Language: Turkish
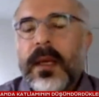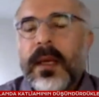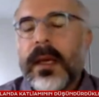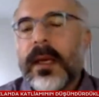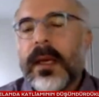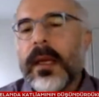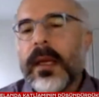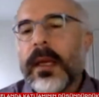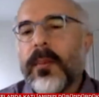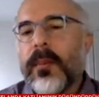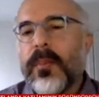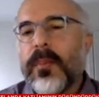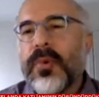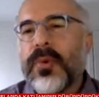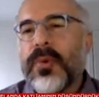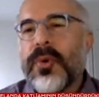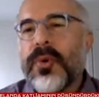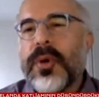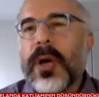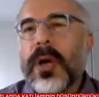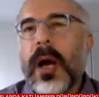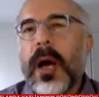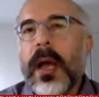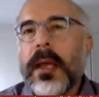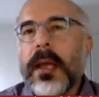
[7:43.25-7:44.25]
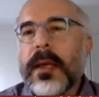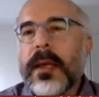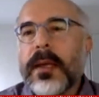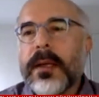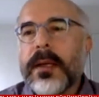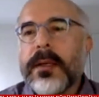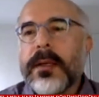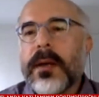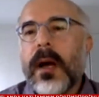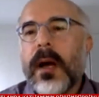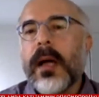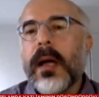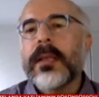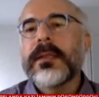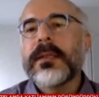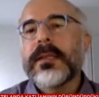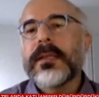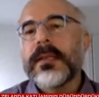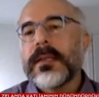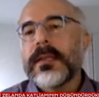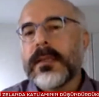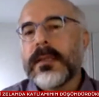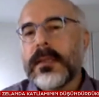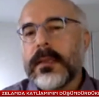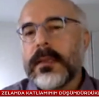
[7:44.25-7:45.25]
e, bu kaygı,
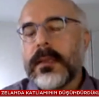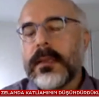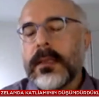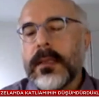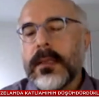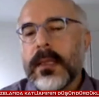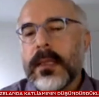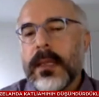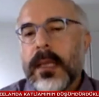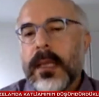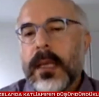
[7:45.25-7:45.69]
rahatsızlık